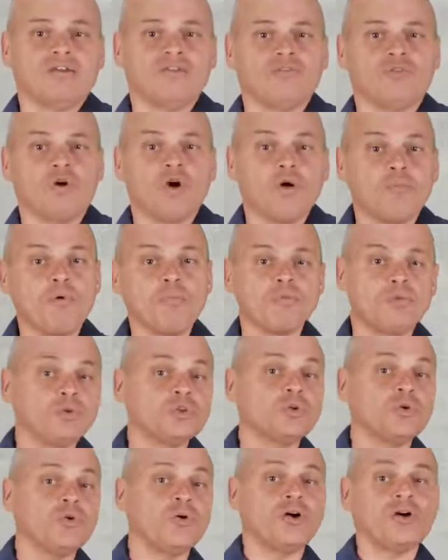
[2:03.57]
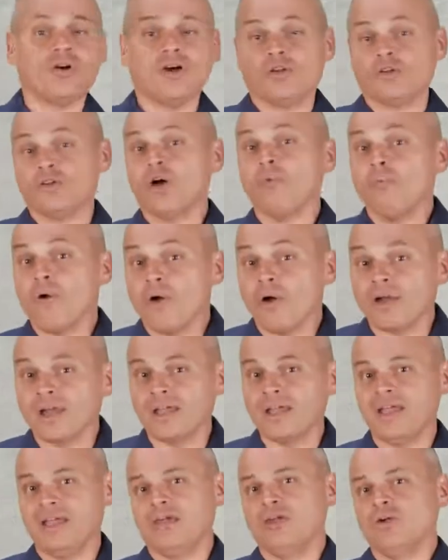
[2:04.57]
ils ne pas plutôt euh,
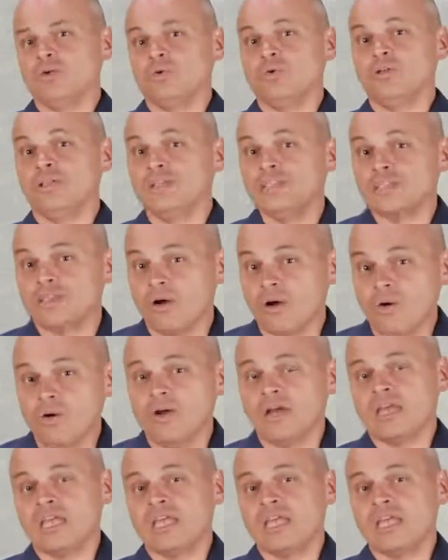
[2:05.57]
demeurer où ils sont,